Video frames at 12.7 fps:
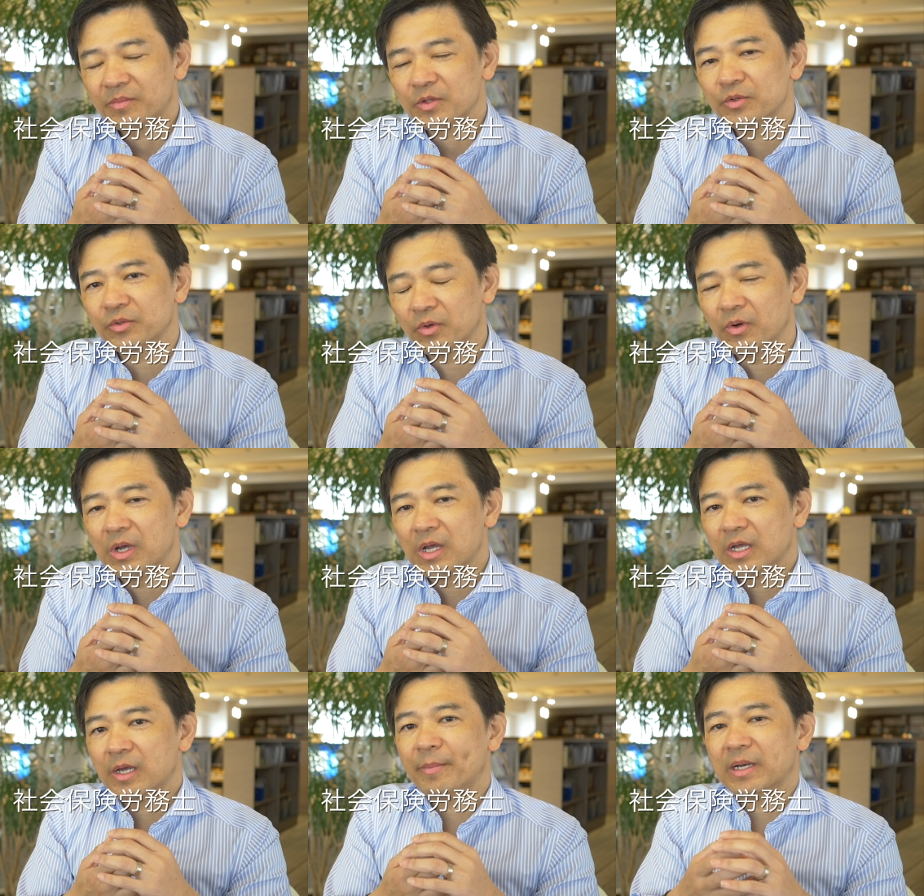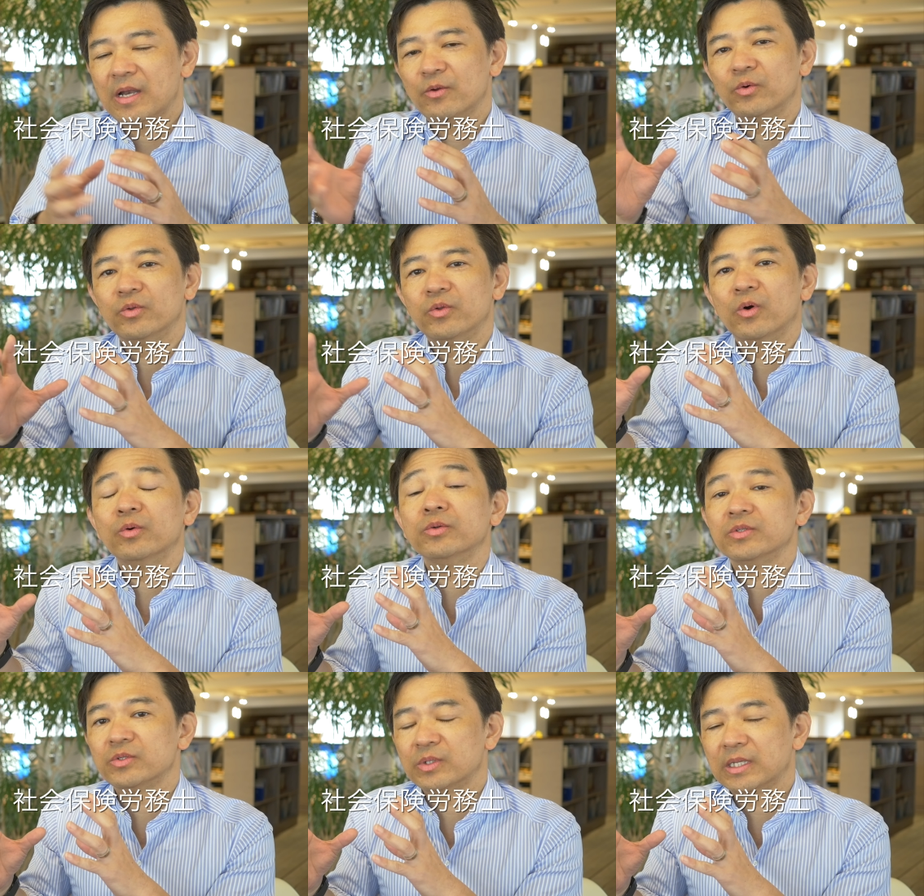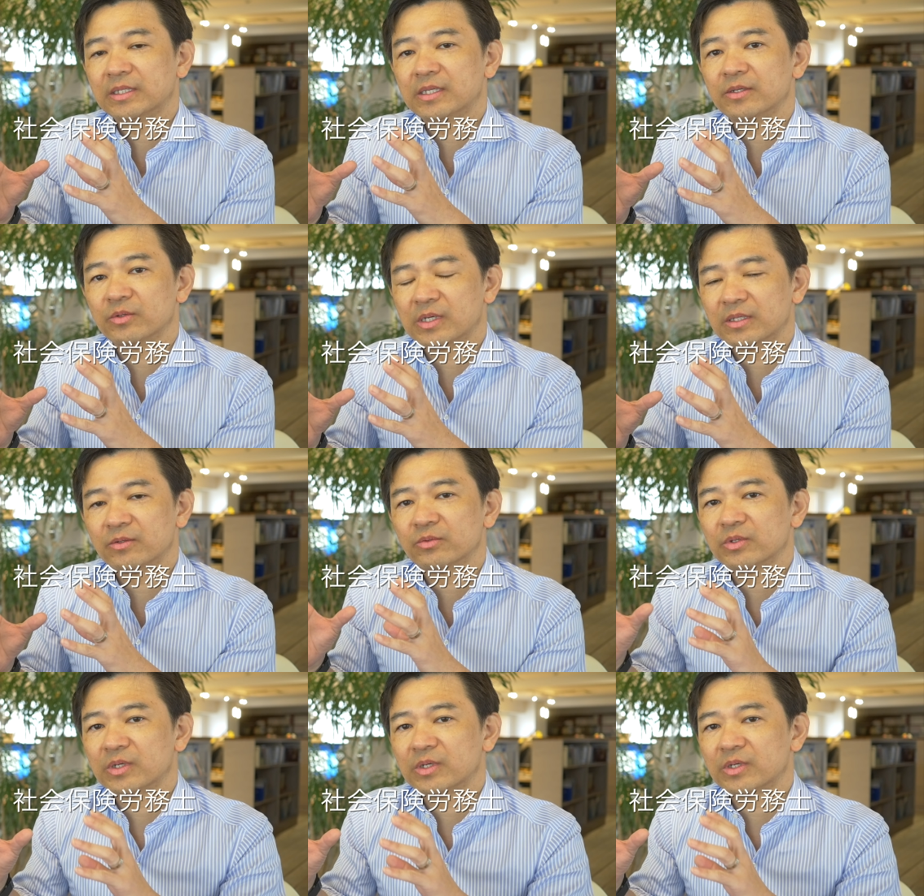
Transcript: それとやっぱり労働紛争だったりとかってこ